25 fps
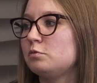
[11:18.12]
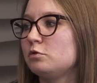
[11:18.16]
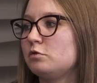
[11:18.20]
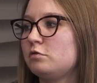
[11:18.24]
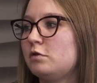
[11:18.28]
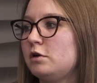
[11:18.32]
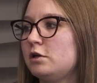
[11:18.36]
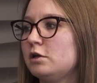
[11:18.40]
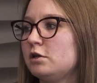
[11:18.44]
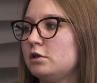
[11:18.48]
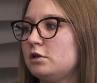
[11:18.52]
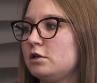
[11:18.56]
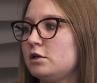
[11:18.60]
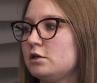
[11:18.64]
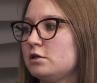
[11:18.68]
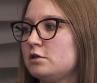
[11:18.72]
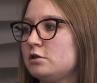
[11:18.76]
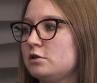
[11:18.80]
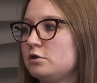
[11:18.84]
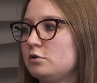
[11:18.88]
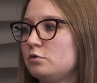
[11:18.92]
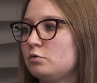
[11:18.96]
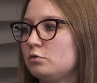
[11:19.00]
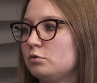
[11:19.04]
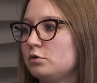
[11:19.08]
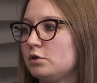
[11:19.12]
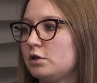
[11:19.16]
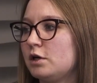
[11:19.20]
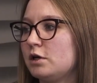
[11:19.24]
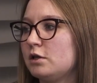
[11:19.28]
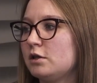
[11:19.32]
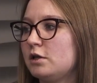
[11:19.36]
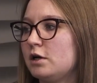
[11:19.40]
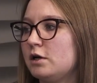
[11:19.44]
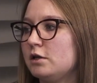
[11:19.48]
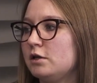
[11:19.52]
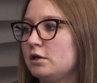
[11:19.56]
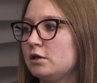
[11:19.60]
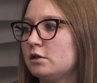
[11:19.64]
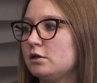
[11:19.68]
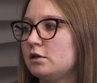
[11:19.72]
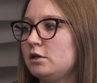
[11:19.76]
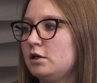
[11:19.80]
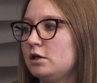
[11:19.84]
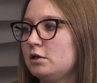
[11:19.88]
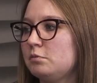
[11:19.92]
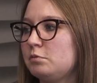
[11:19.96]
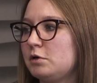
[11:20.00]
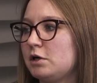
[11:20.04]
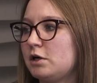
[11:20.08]
буквально 30 секунд. Да, да, нет,
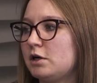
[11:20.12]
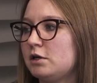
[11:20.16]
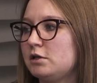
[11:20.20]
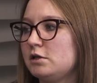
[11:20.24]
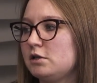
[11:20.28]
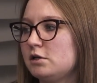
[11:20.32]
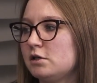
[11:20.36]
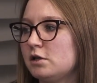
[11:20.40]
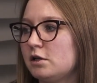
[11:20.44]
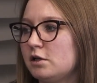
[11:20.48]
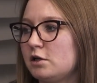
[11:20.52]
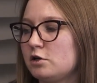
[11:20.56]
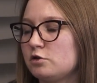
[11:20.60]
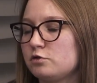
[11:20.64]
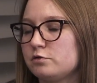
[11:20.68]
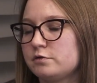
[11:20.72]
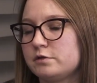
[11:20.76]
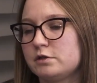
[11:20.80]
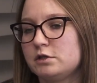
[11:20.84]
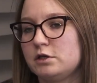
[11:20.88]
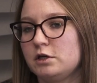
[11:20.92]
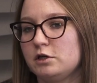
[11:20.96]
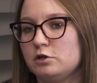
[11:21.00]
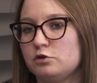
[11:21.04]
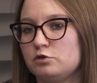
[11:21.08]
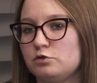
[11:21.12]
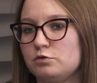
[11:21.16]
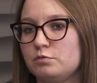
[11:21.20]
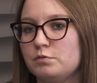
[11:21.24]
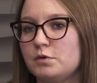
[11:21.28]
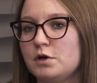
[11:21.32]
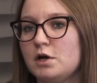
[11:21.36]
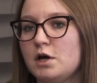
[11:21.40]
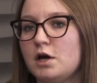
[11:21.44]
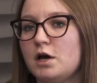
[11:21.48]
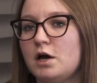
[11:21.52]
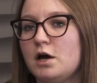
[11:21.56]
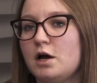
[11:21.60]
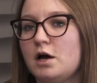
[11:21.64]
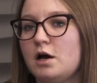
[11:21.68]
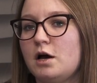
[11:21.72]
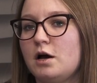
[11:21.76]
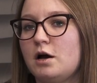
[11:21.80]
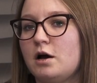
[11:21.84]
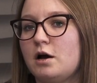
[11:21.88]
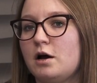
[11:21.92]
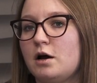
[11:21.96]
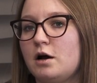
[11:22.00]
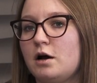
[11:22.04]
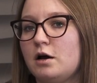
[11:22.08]
нет, приходите на нашу встречу.
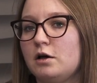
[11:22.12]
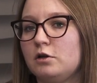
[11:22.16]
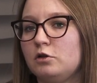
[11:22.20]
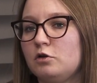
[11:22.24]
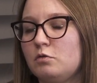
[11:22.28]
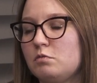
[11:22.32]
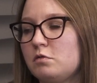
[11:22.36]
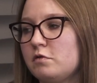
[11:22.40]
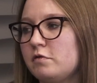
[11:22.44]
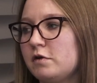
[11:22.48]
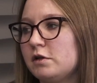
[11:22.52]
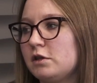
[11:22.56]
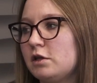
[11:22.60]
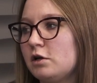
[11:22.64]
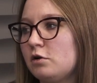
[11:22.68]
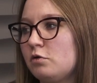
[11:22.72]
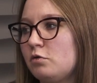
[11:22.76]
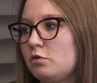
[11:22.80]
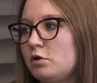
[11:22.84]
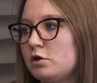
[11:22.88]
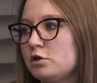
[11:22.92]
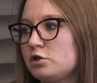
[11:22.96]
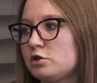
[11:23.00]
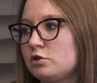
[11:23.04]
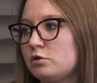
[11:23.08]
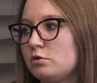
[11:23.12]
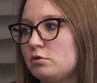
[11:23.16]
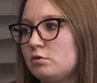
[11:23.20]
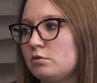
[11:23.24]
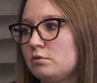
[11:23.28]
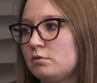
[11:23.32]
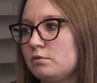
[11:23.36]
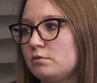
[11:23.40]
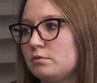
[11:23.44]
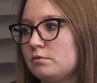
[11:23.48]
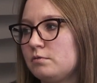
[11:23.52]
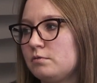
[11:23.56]
А, но бывает такое, что... Это имеется в